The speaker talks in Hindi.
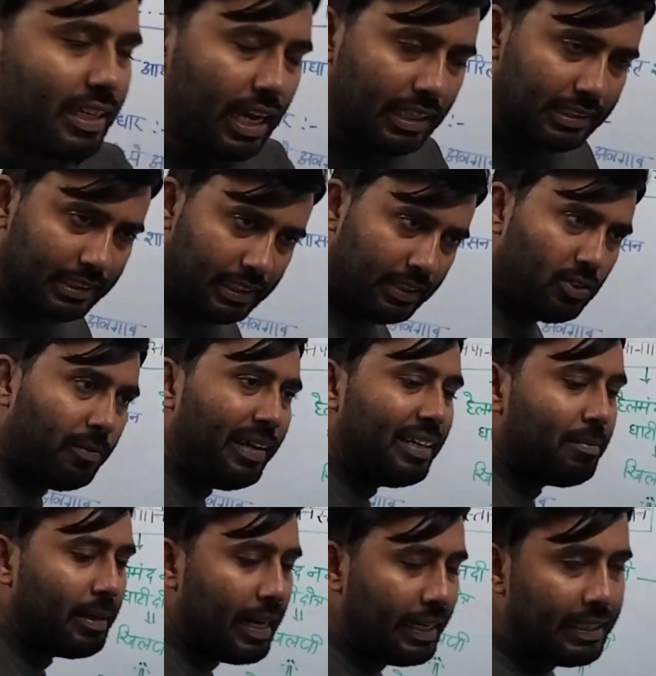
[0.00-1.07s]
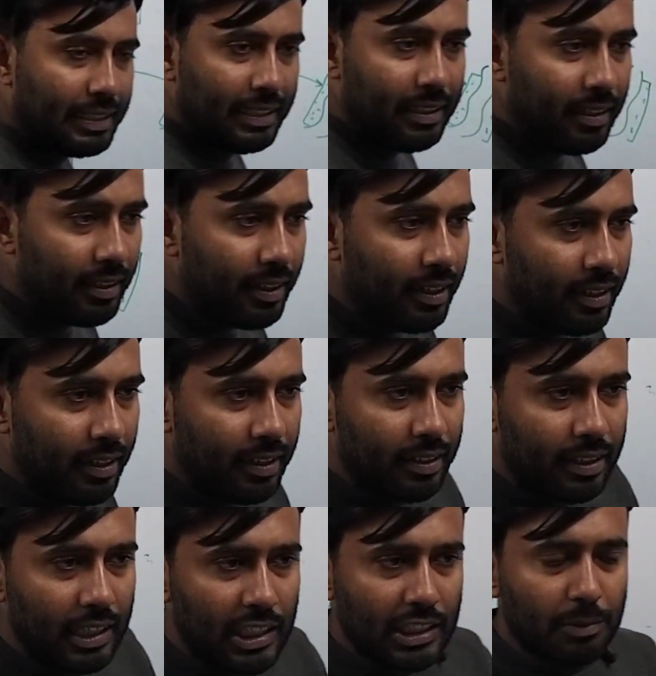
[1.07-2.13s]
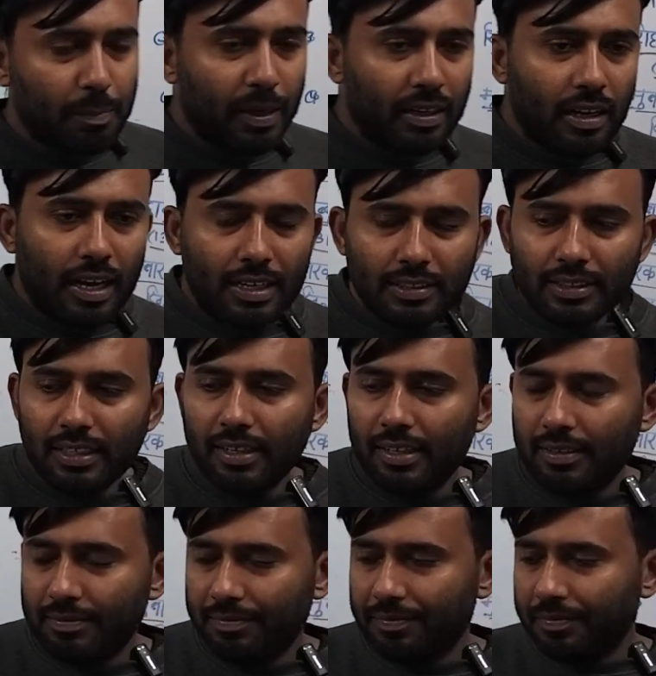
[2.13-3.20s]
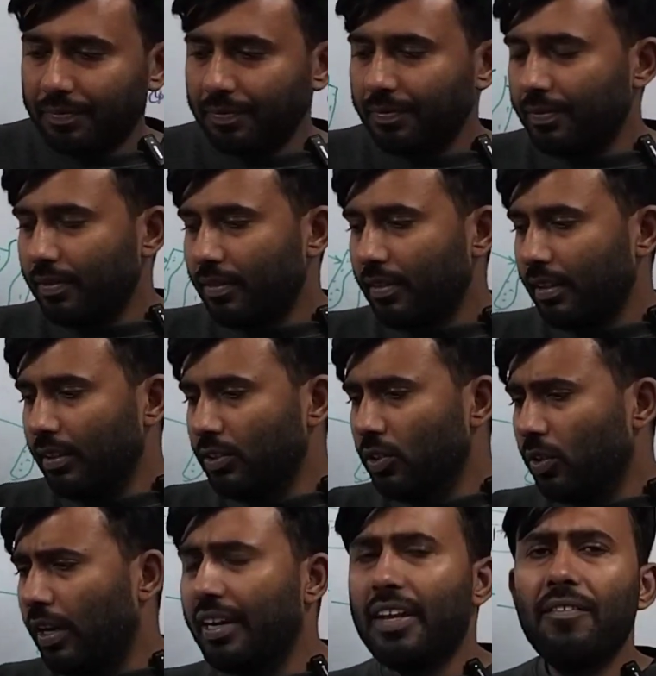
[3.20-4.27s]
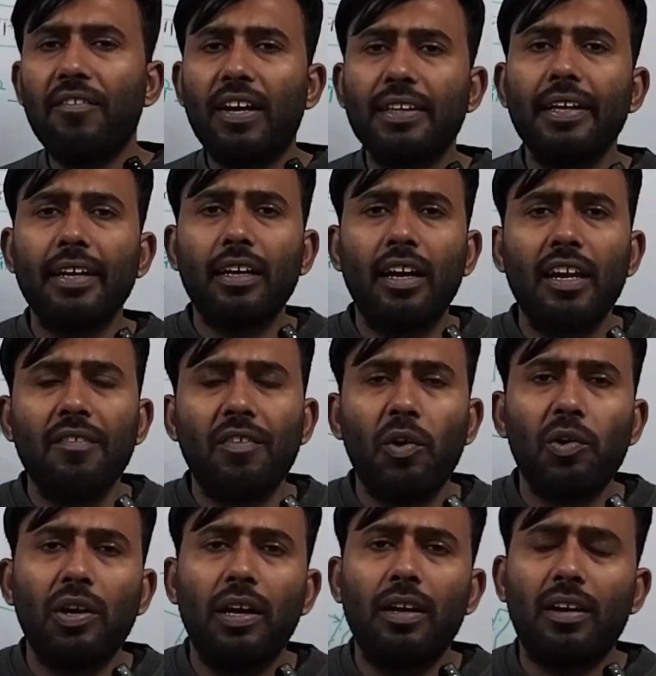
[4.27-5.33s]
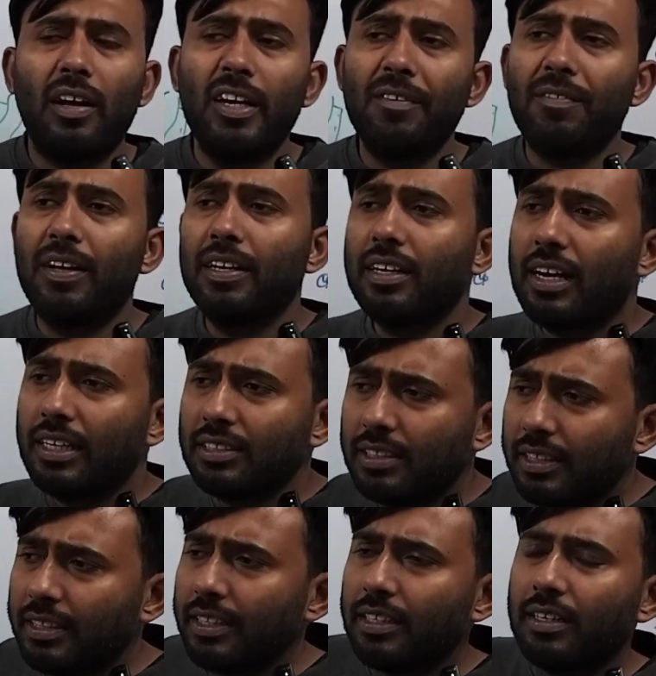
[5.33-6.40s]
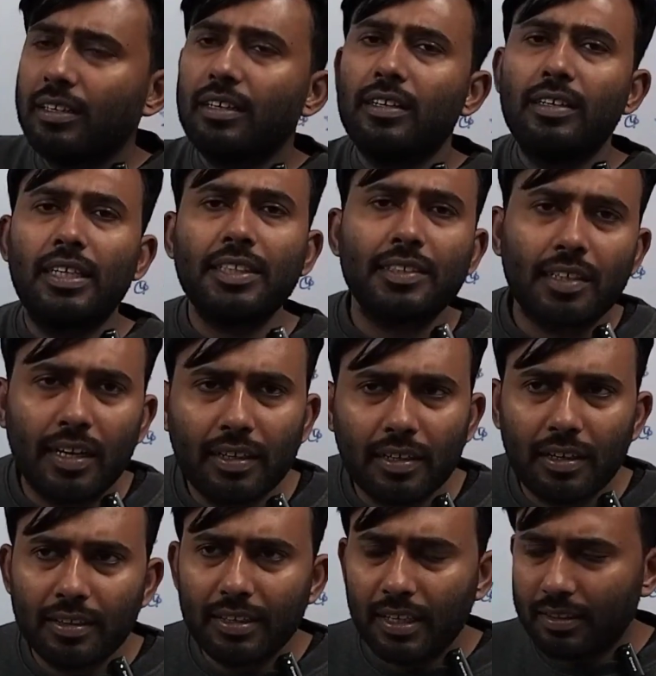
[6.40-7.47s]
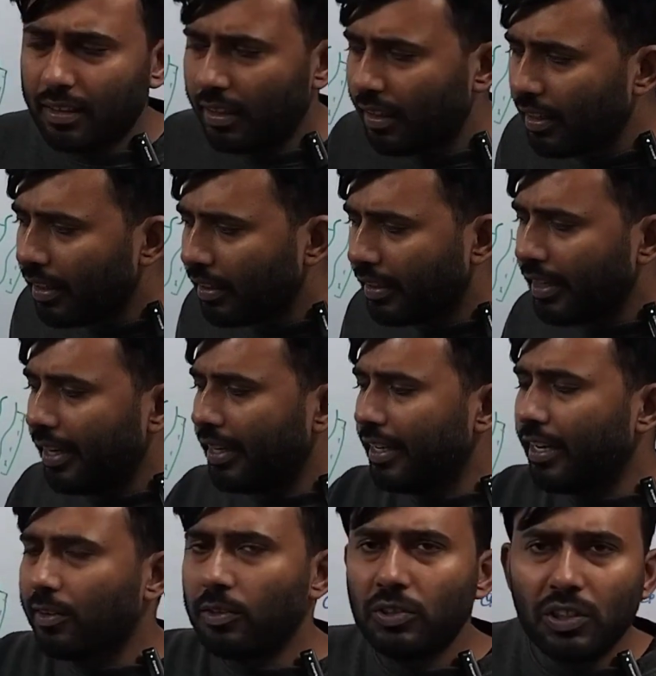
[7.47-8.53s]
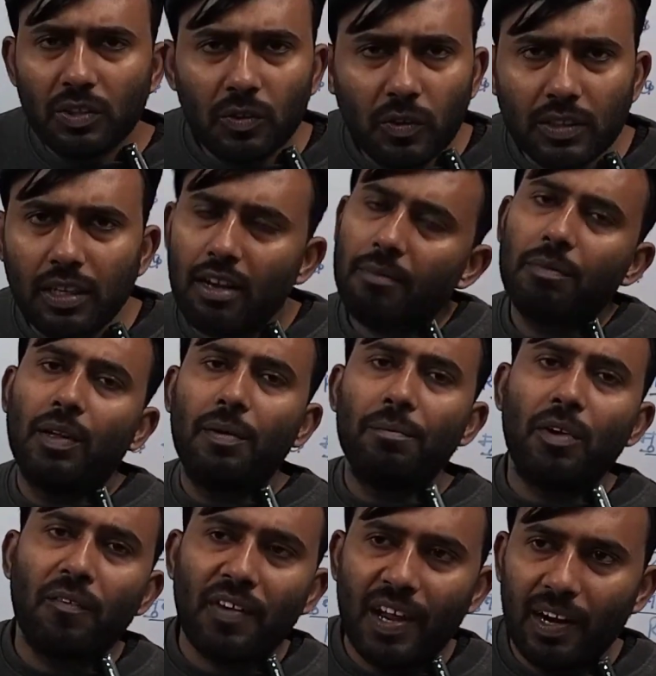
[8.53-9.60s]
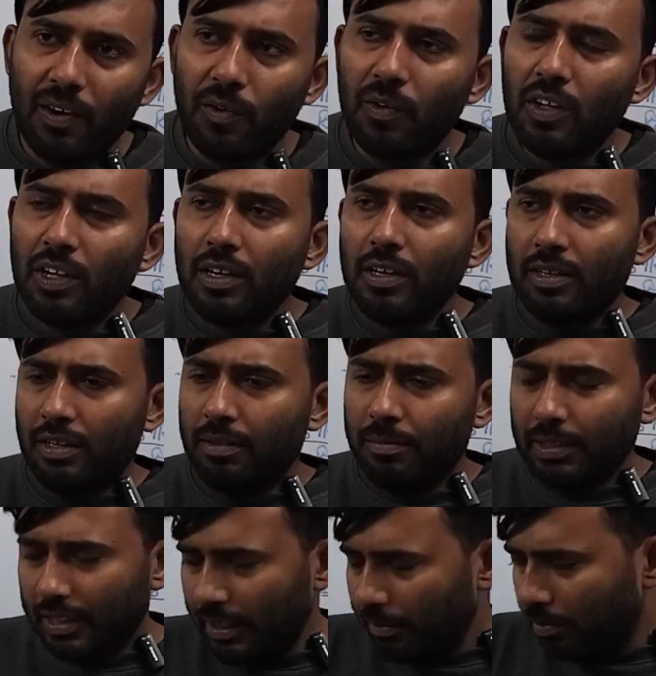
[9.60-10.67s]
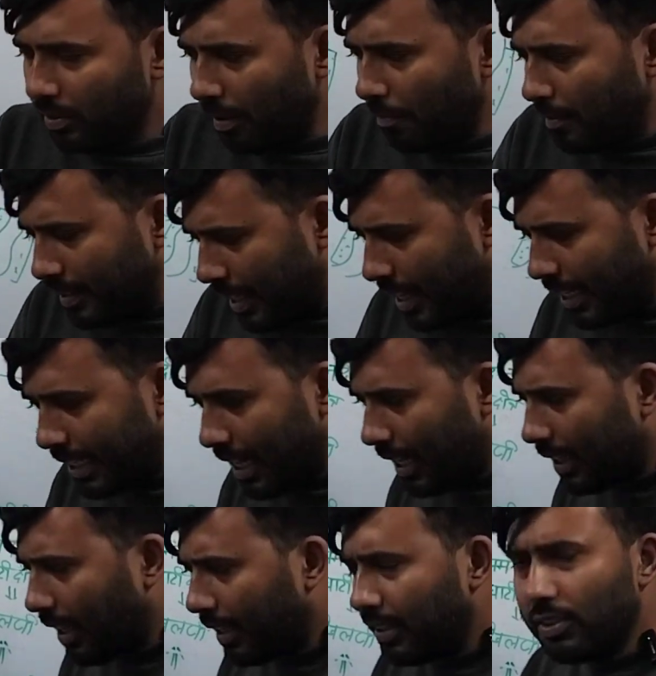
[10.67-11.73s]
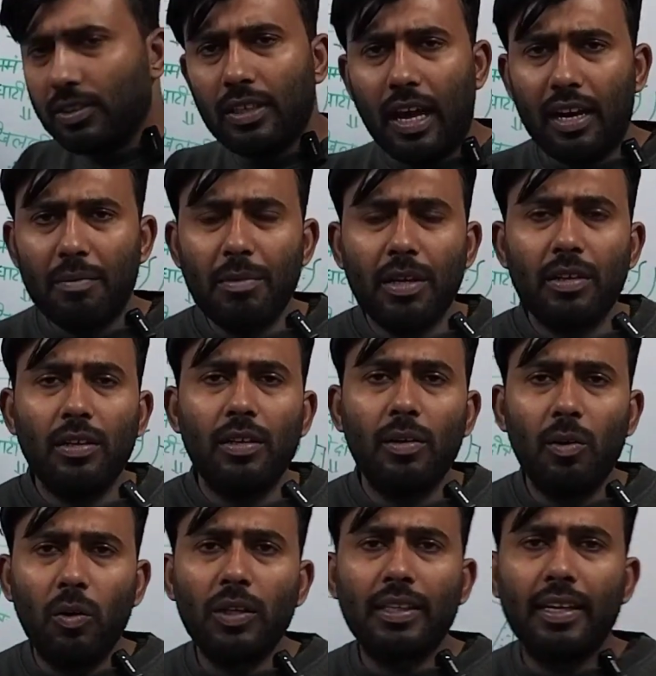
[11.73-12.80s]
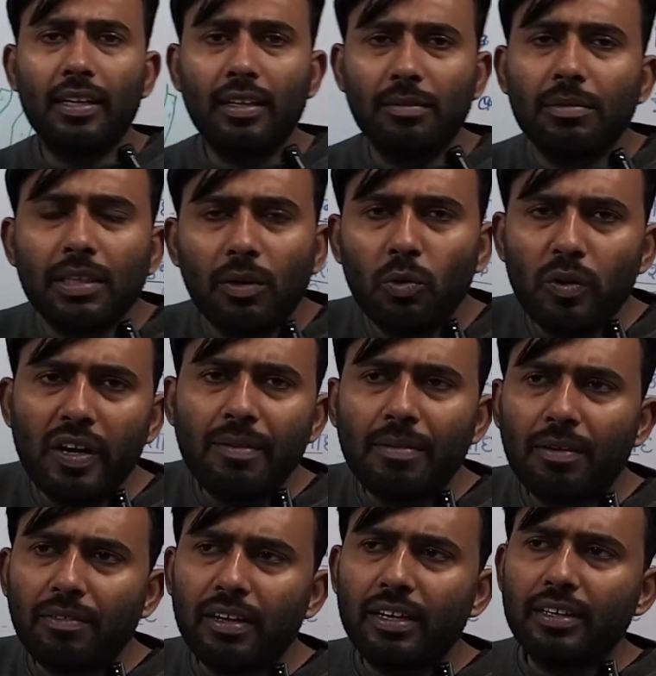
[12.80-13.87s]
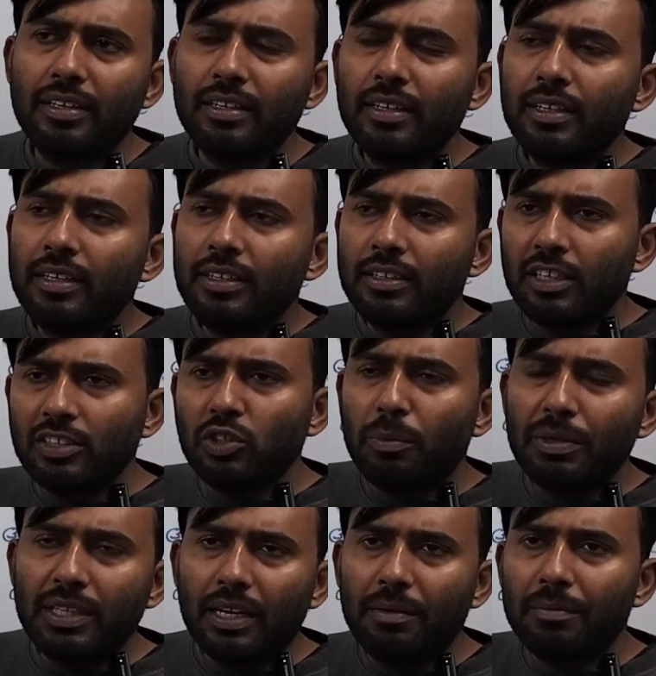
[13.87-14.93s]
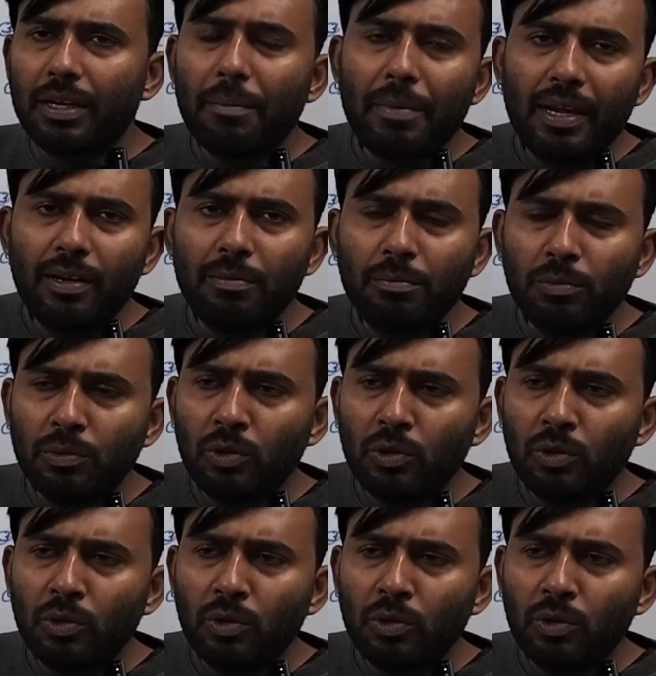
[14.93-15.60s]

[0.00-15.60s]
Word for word: इतिहास की जो मैंने पढ़ाई थी कि किस प्रकार से जो खलीफा थे खलीफाओं का खलीफा ने राजनीतिकरण करना स्टार्ट कर दिया था कि एरिया को जीतो इस्लाम धर्म को फैलाओ मतलब तब से ही क्या था कि जो धार्मिक लोग थे ना मतलब उलेमा वर्ग ये जो भी धर्म के मेल